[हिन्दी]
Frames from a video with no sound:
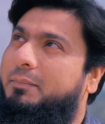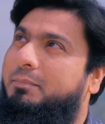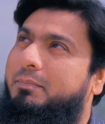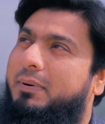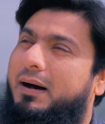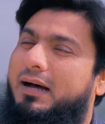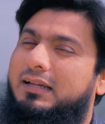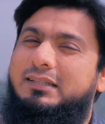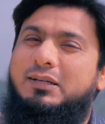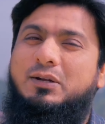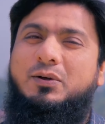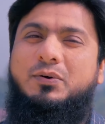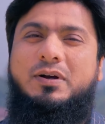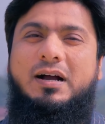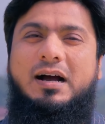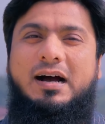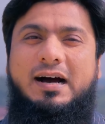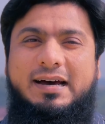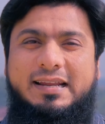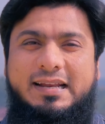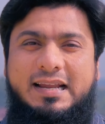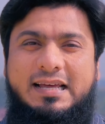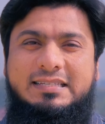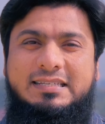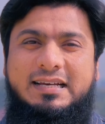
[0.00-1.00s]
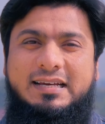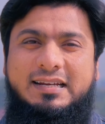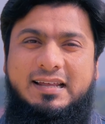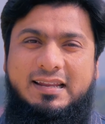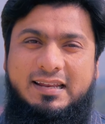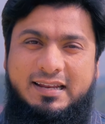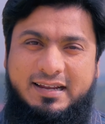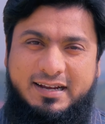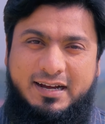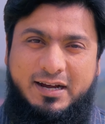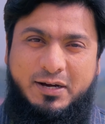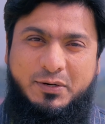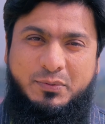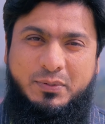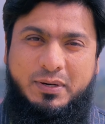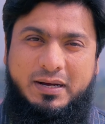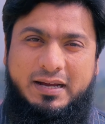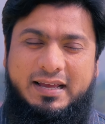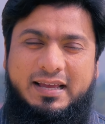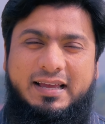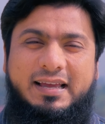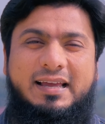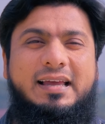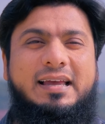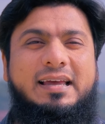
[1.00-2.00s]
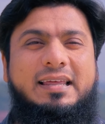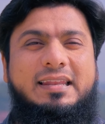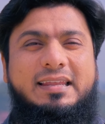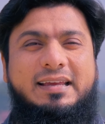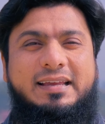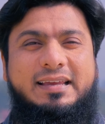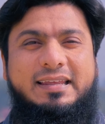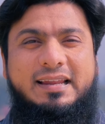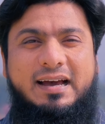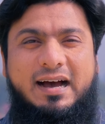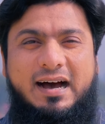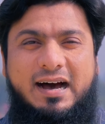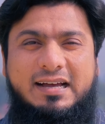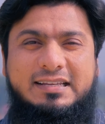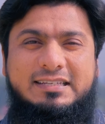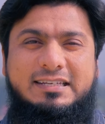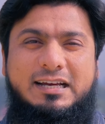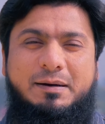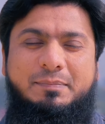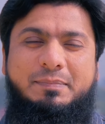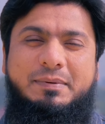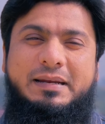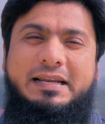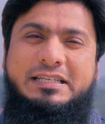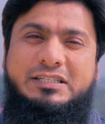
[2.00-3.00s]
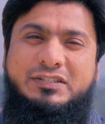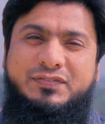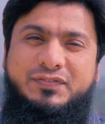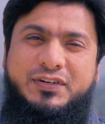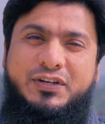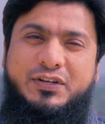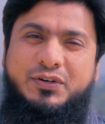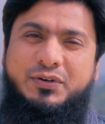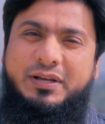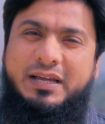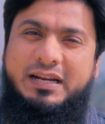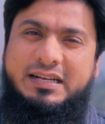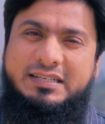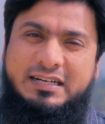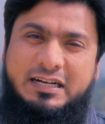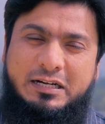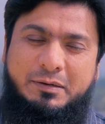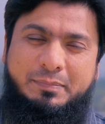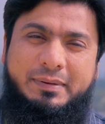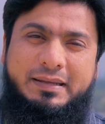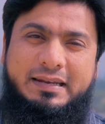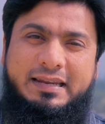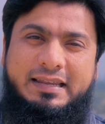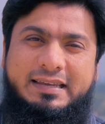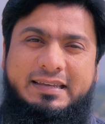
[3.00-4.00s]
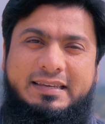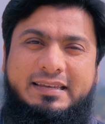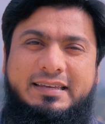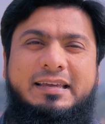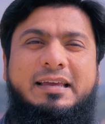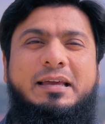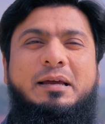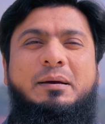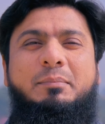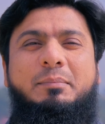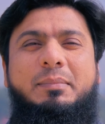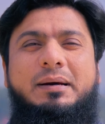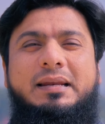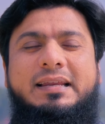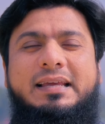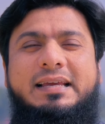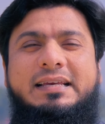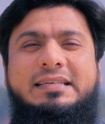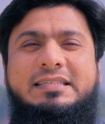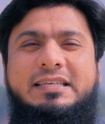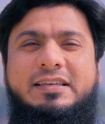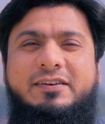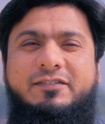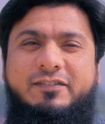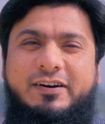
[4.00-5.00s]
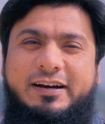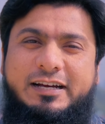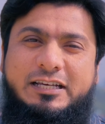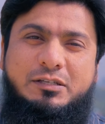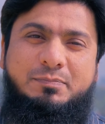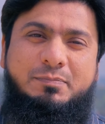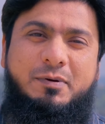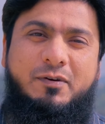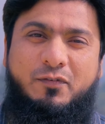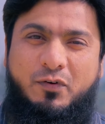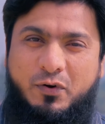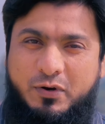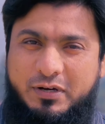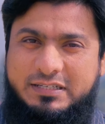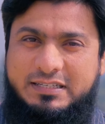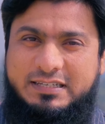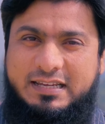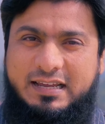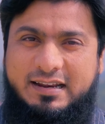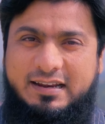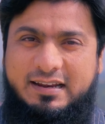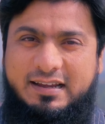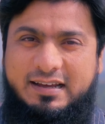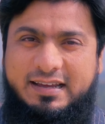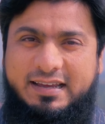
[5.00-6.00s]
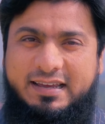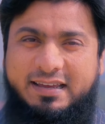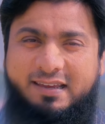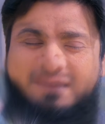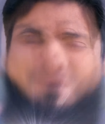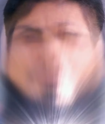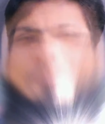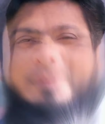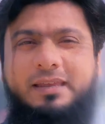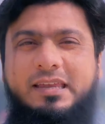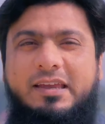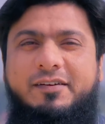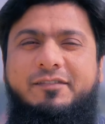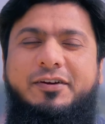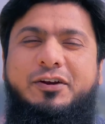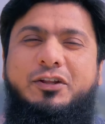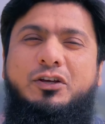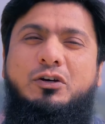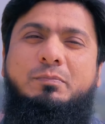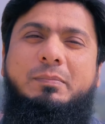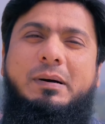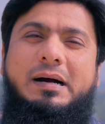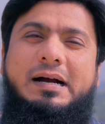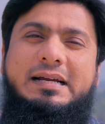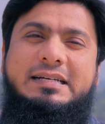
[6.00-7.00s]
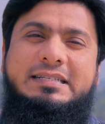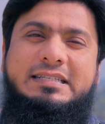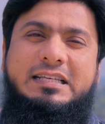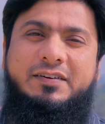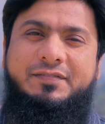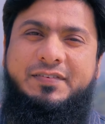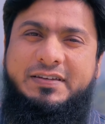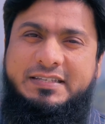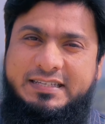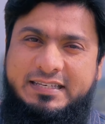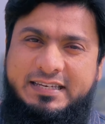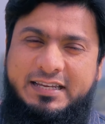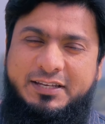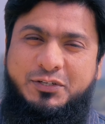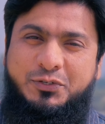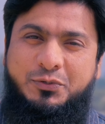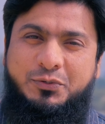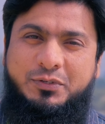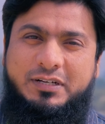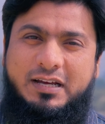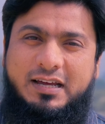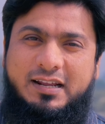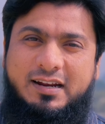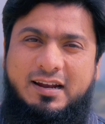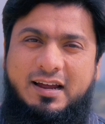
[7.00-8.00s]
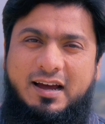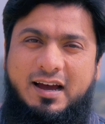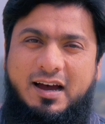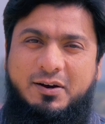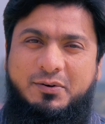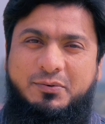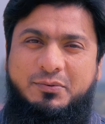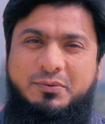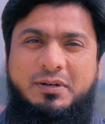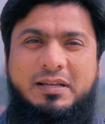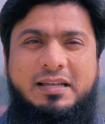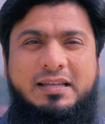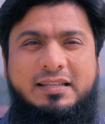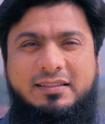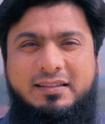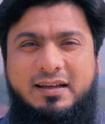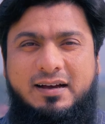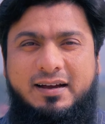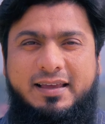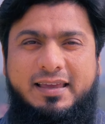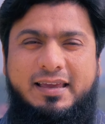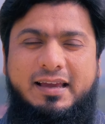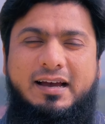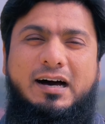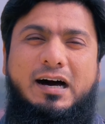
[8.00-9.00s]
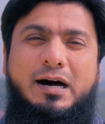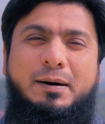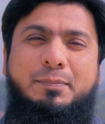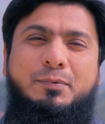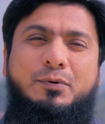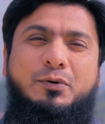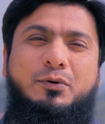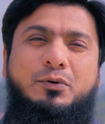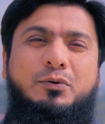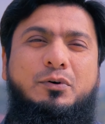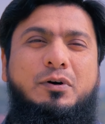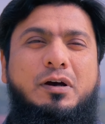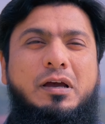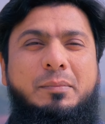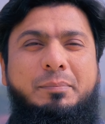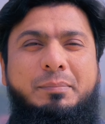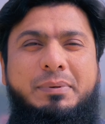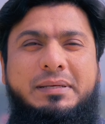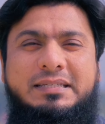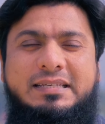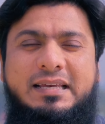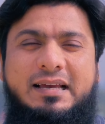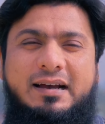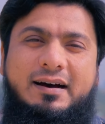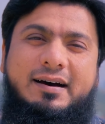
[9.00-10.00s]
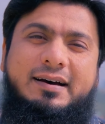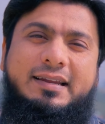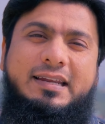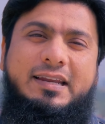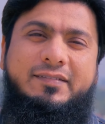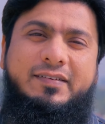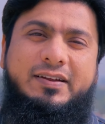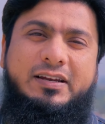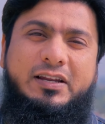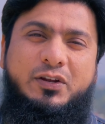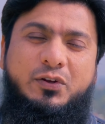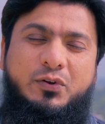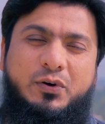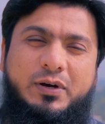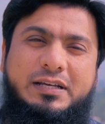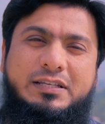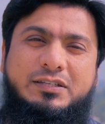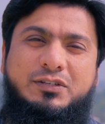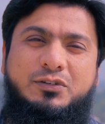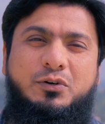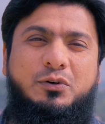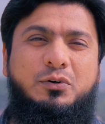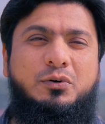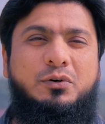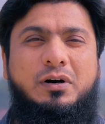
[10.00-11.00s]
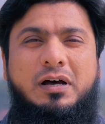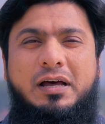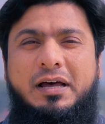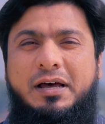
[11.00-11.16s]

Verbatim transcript: बादलों का आना जाना लगा हुआ है लेकिन आज आपने इस वीडियो के रिजल्ट पे नहीं बल्कि इसकी वॉइस पे फोकस करना है मैं ये वीडियो बाहर सिर्फ इसलिए शूट कर रहा हूँ ताकि आपको पीछे आने वाली नॉइज़ को